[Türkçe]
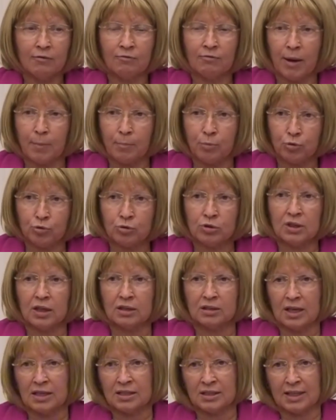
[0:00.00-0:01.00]
ve bunu
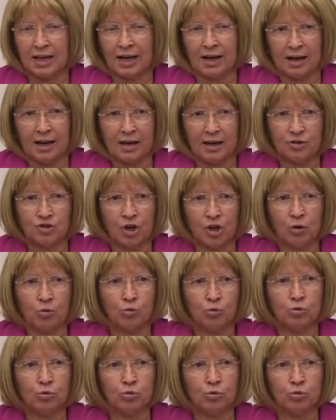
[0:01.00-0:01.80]
da destekleyecek